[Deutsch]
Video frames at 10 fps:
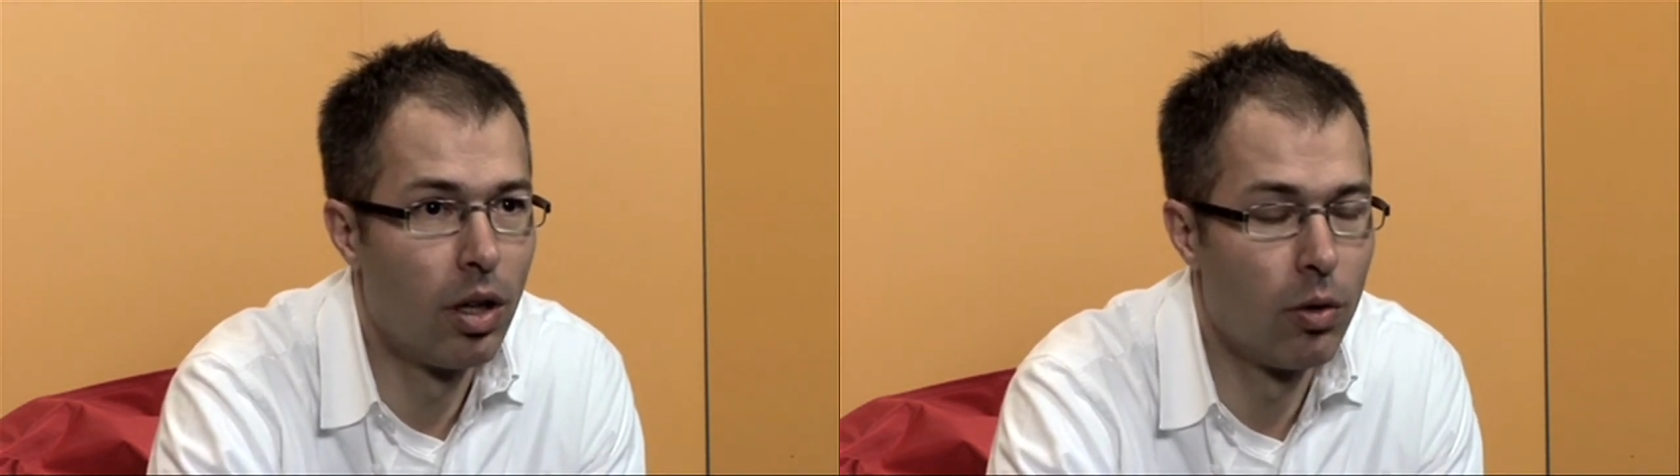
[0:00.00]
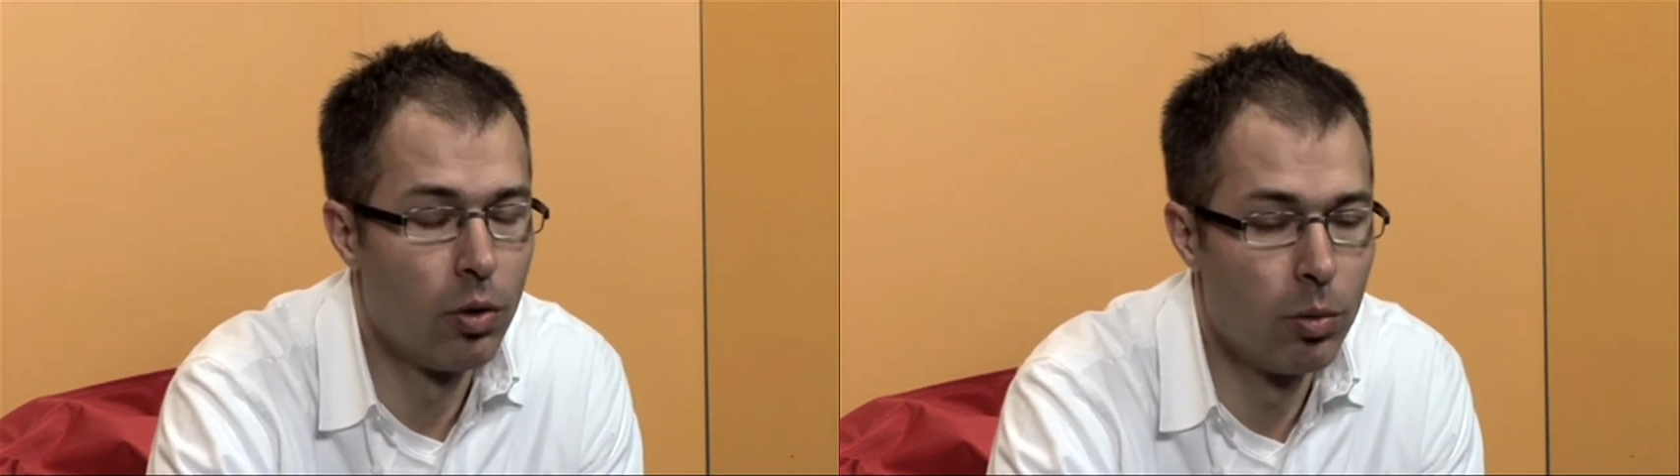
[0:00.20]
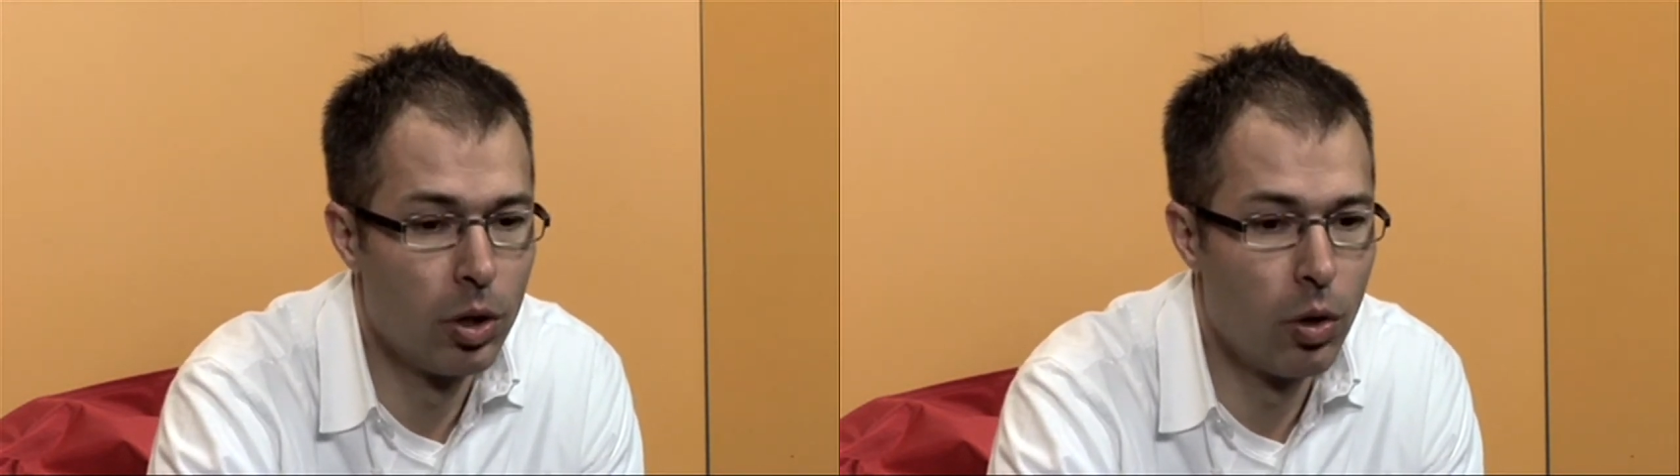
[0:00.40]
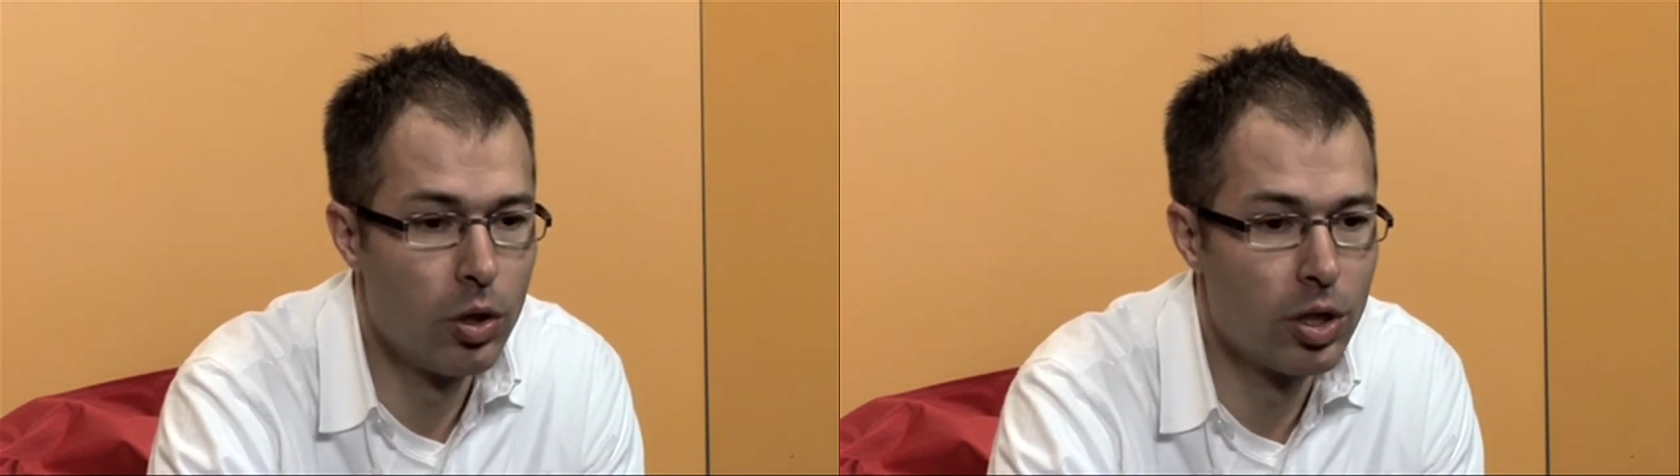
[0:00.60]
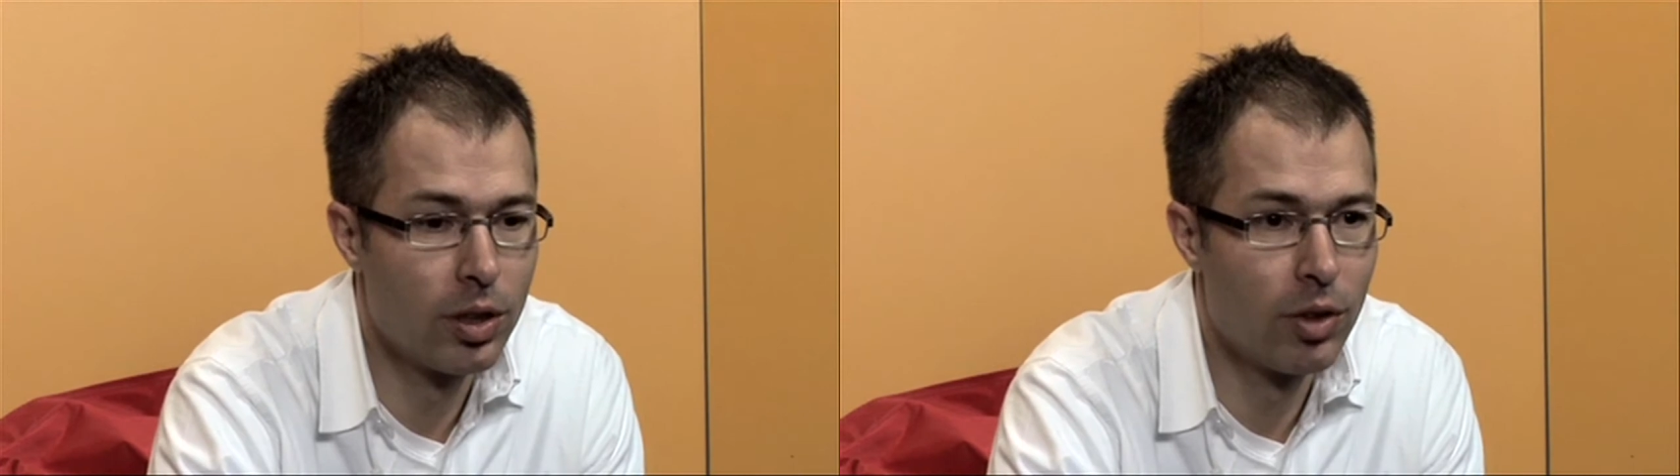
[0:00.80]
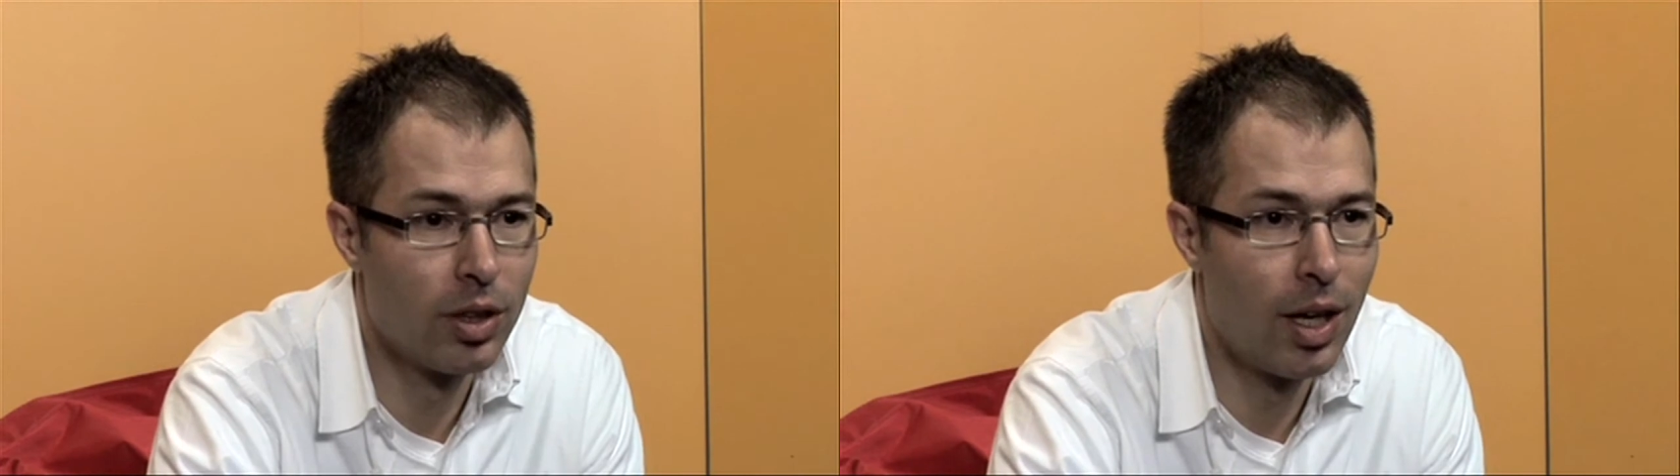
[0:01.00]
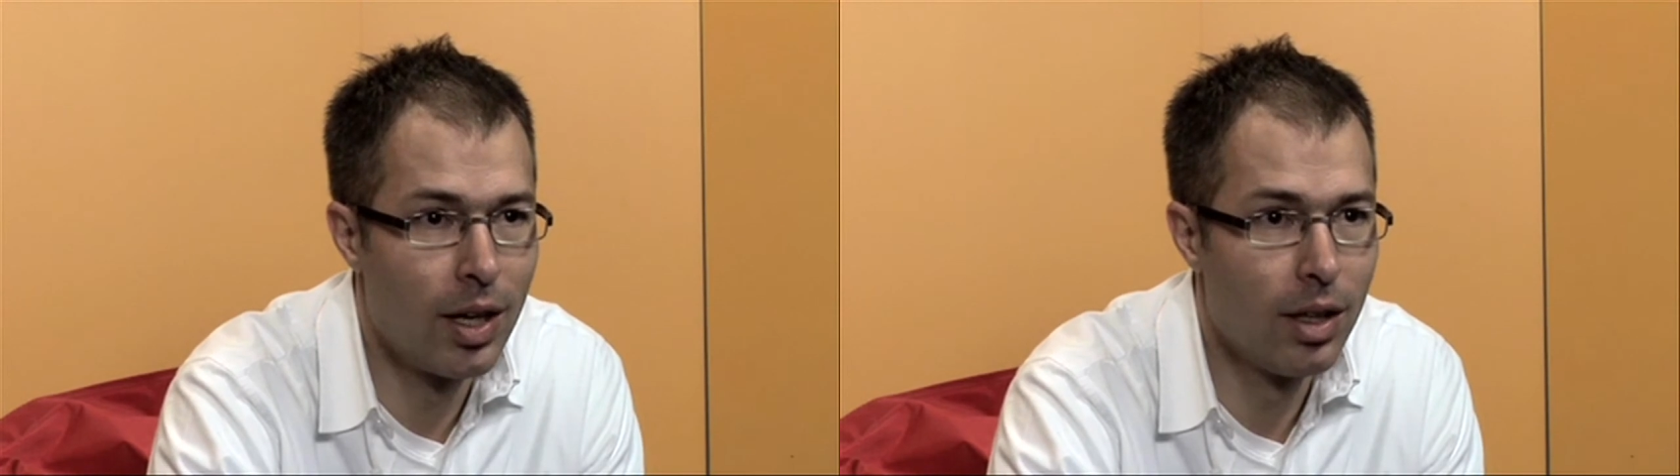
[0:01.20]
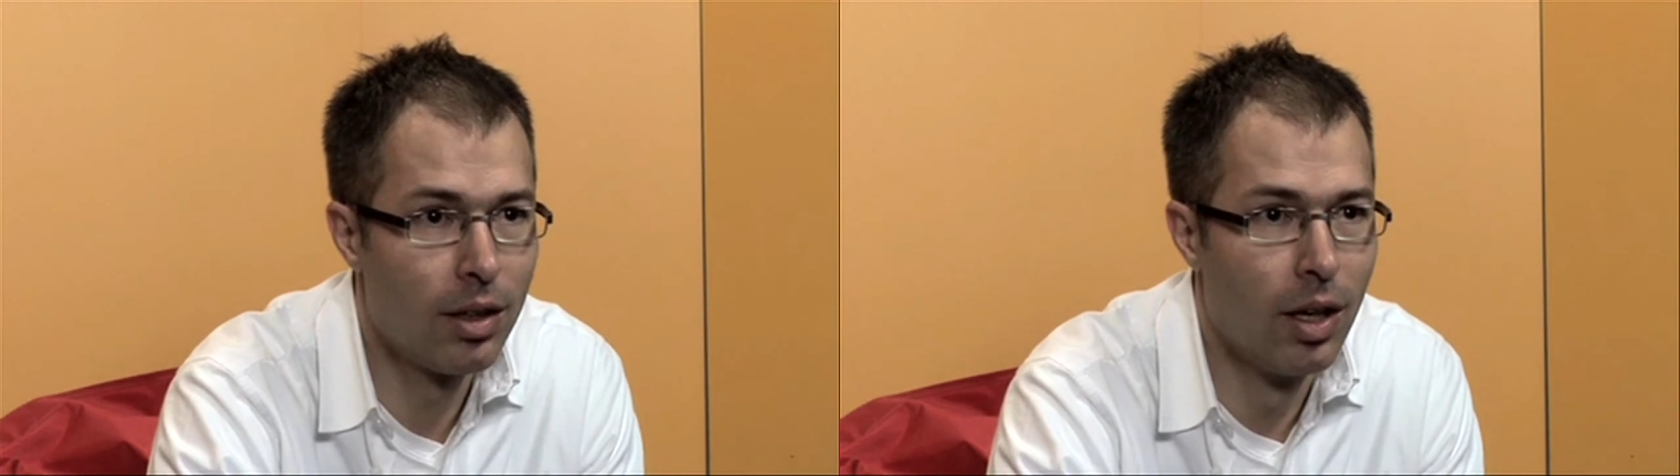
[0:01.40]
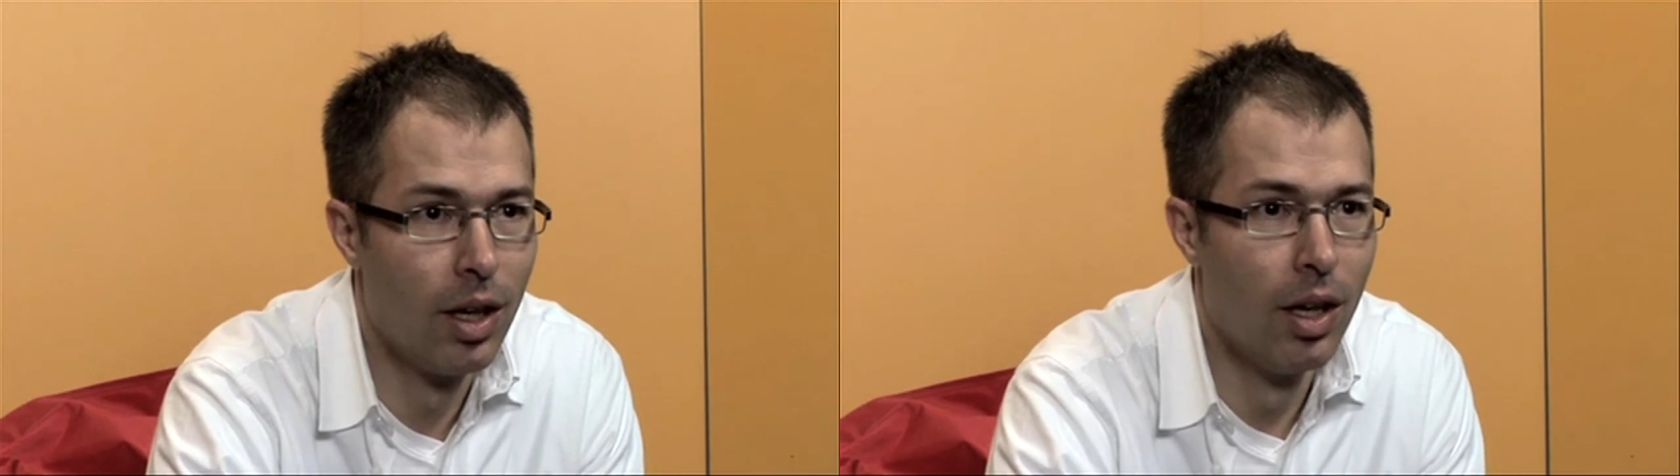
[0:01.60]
auch über Deutschland verteilt.